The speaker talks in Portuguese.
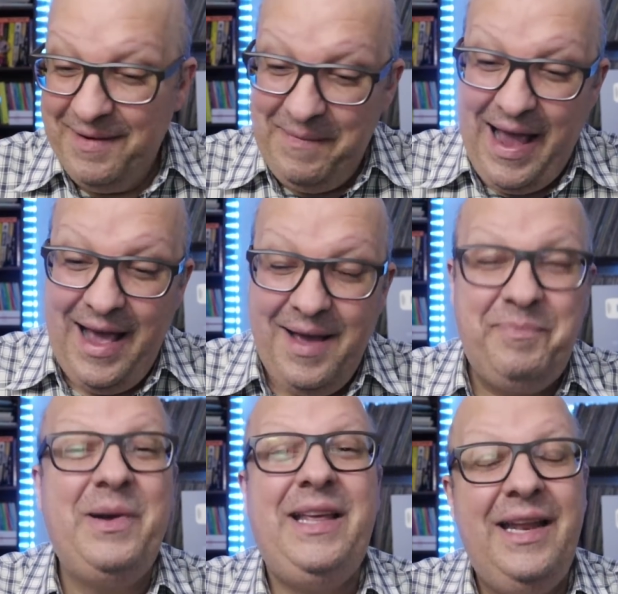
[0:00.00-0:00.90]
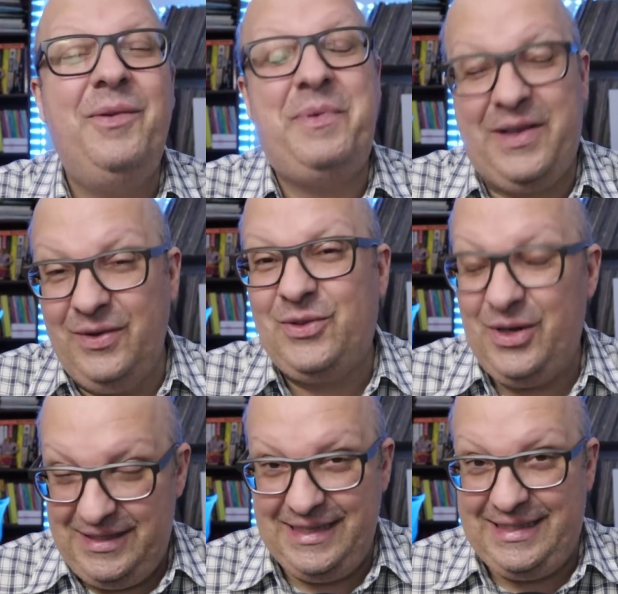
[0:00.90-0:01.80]
Mas é, porque, porque o
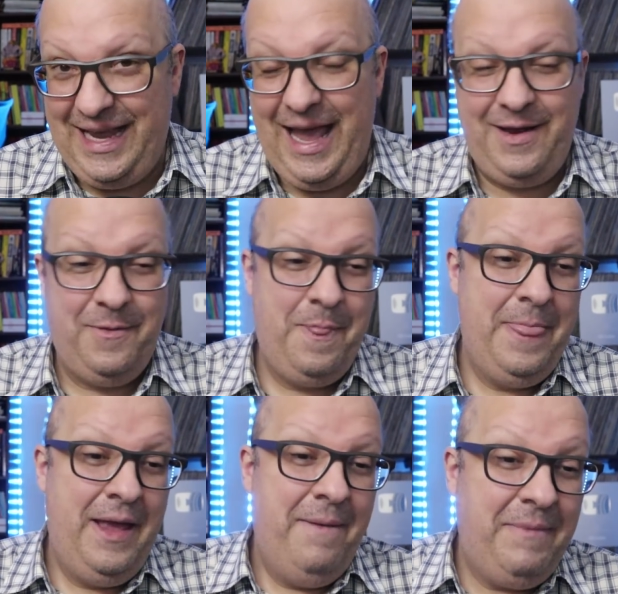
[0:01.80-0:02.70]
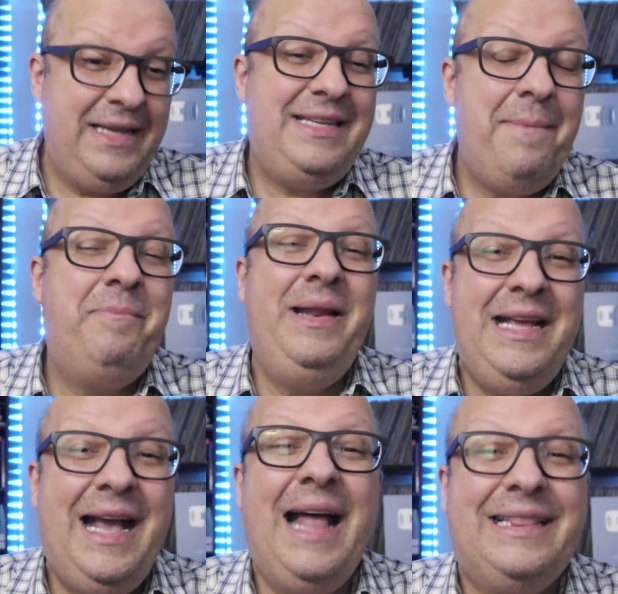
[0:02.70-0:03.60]
troço é sério mas é
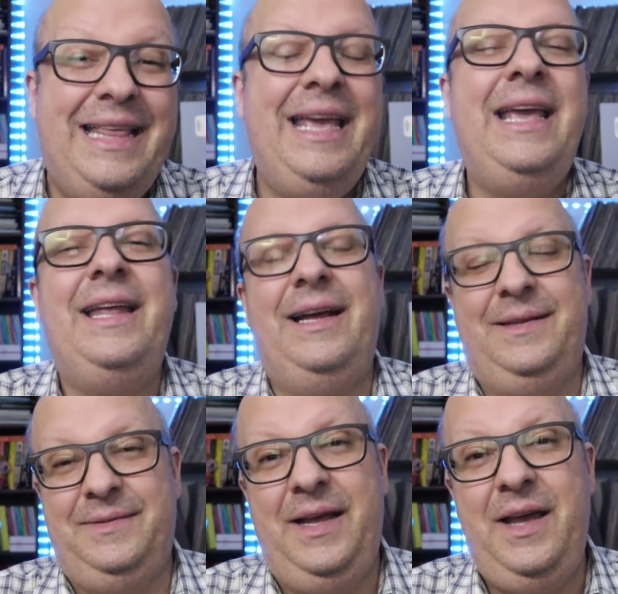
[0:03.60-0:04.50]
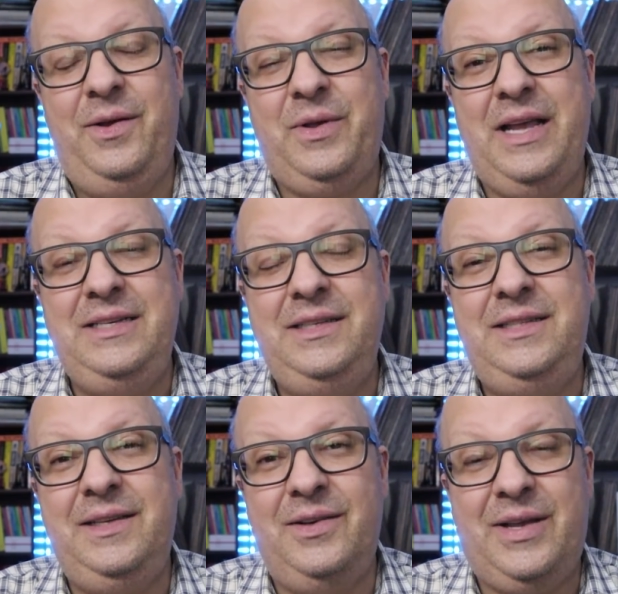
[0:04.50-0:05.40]
brincadeira, né? O que a
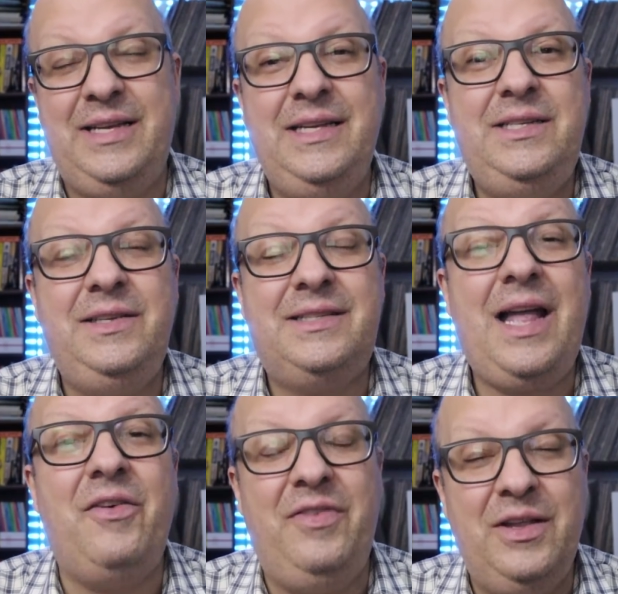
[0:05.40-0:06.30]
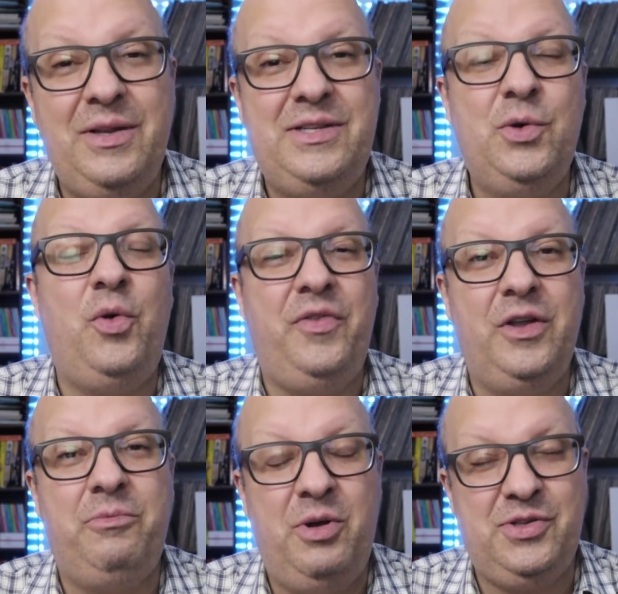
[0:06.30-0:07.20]
gente, o que a gente está vendo nesse
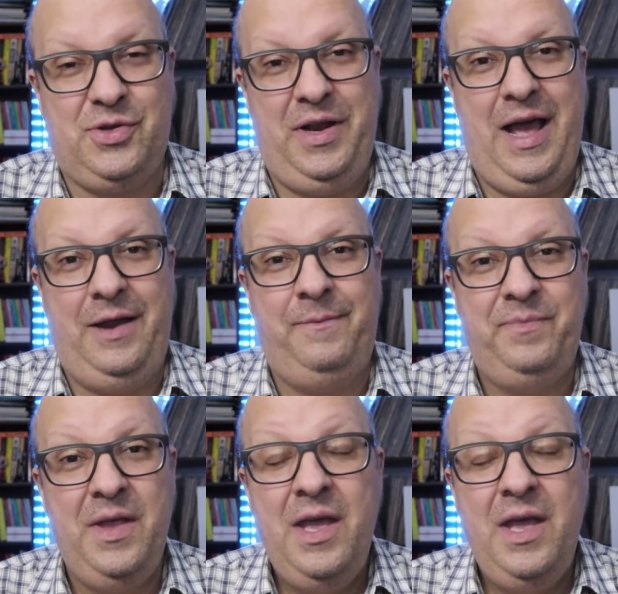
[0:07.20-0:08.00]
governo Bolsonaro.